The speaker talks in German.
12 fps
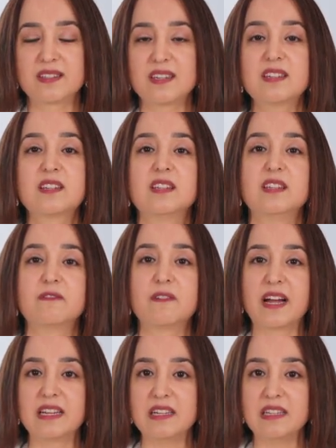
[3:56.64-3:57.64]
sich die
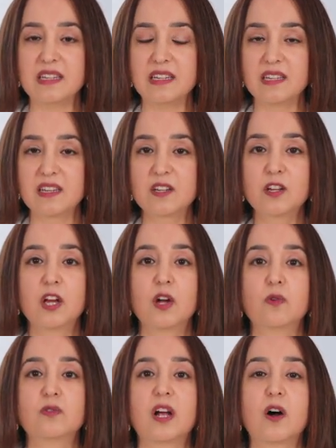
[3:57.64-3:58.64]
feinen Linien
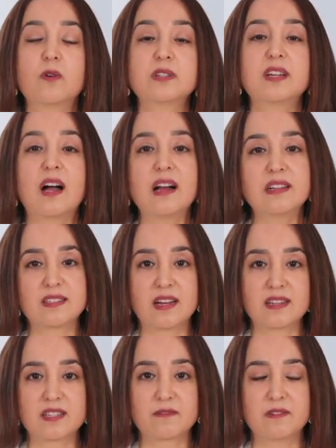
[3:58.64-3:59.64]
und auch die
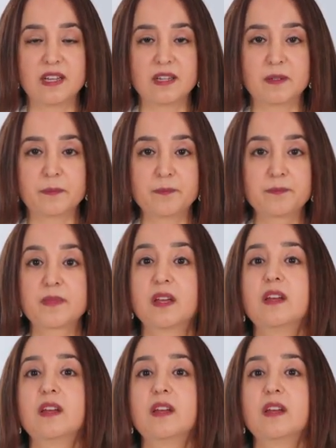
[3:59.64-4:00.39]
Altersflecken.